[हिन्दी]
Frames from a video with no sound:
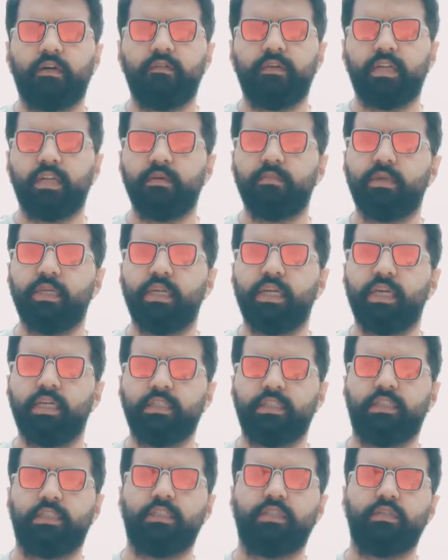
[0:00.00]
अवेलेबल
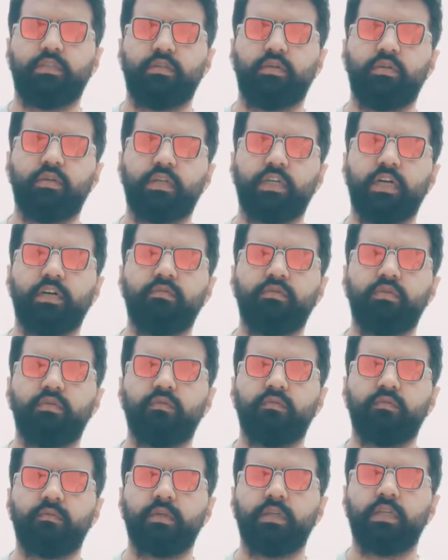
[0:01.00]
है या नहीं और क्या वो
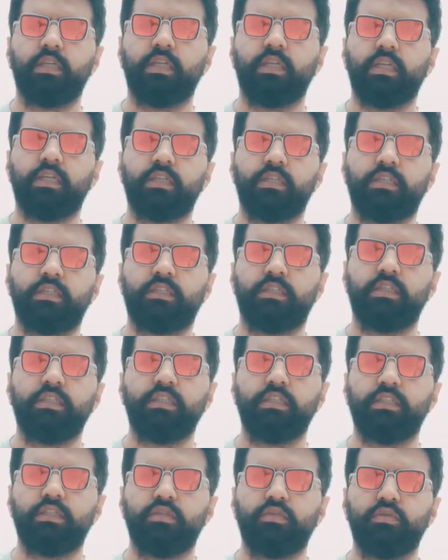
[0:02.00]
किसी
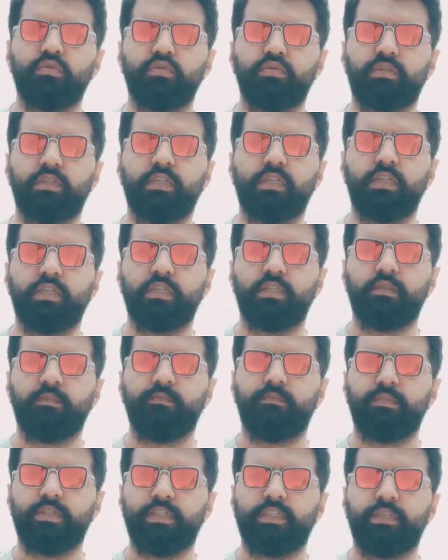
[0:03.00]
दूसरे
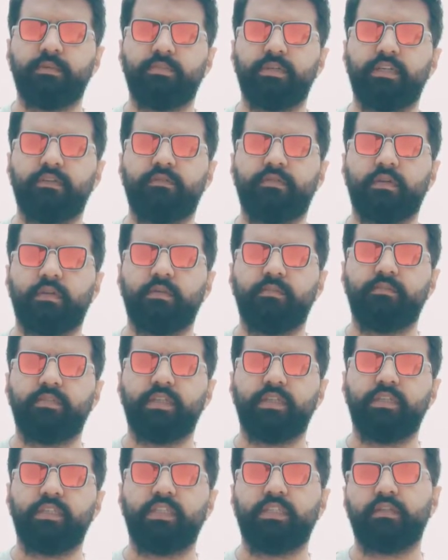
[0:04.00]
मीडिया प्लेटफॉर्म
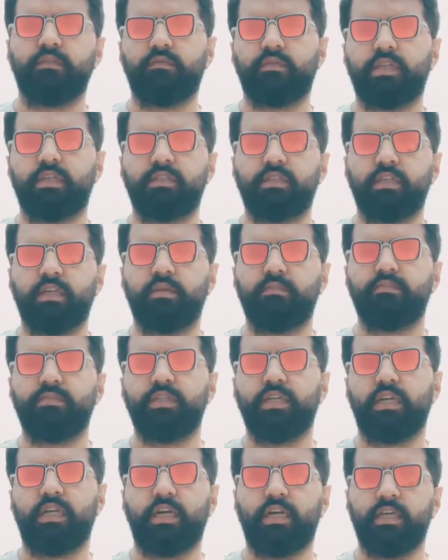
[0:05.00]
पे जैसे व्हाट्सएप
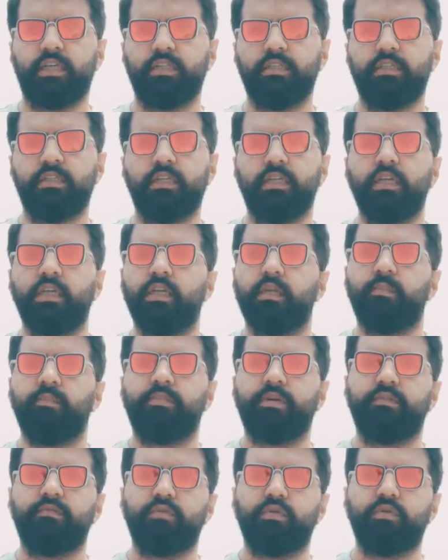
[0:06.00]
या लाइन
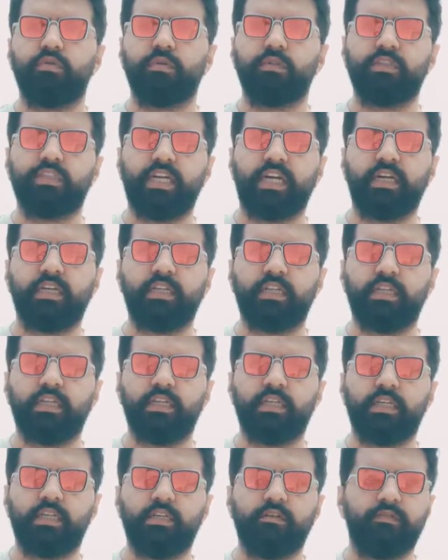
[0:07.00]
पे वो चैट
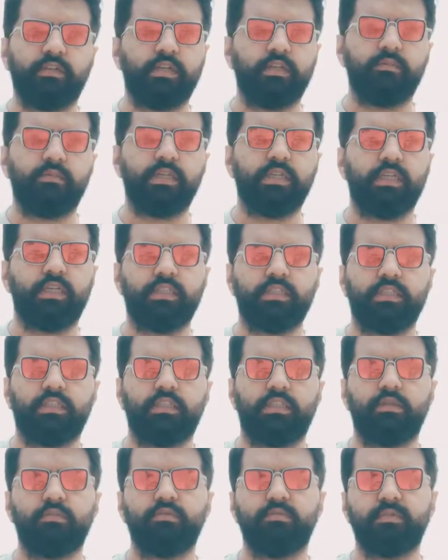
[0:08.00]
करने के लिए अवेलेबल हैं या
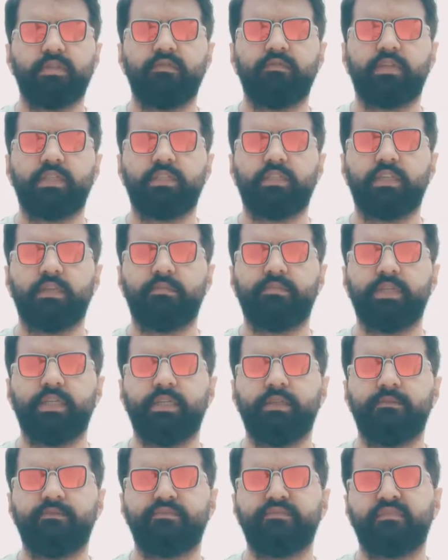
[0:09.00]
नहीं अमूमन व्हाट्सएप
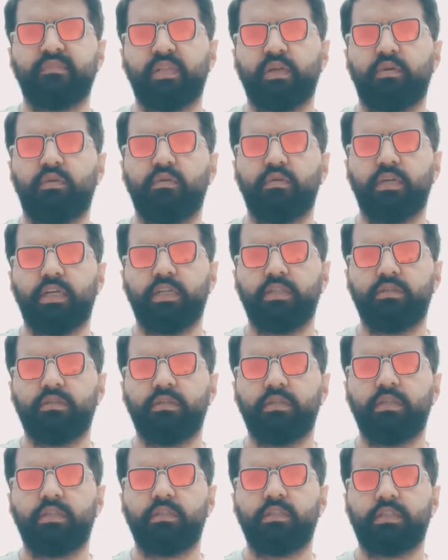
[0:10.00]
पे ऑनलाइन
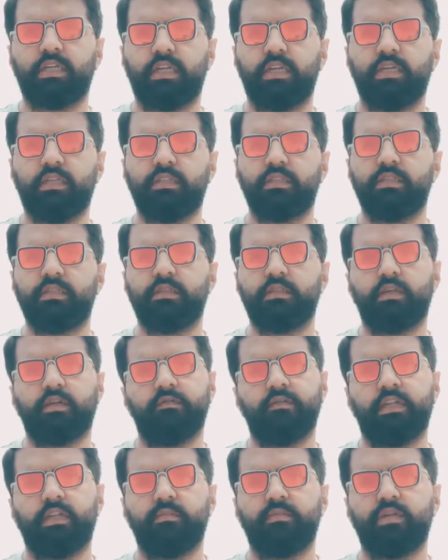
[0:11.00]
सेलर्स
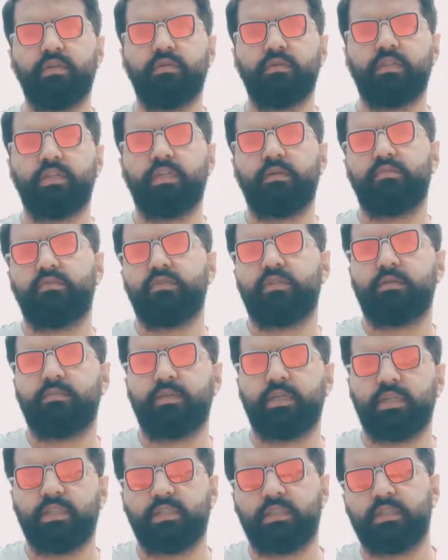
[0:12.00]
अवेलेबल होते हैं आप उनसे
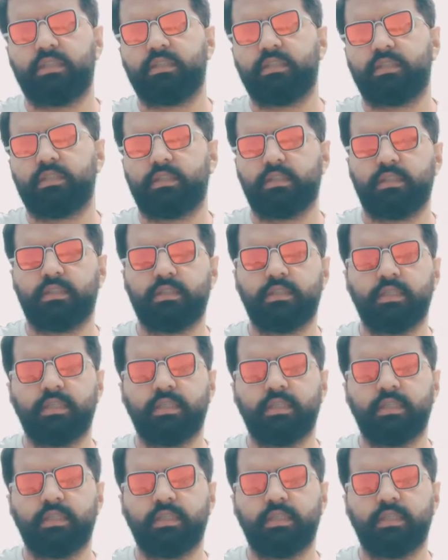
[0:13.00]
बात कर सकते हैं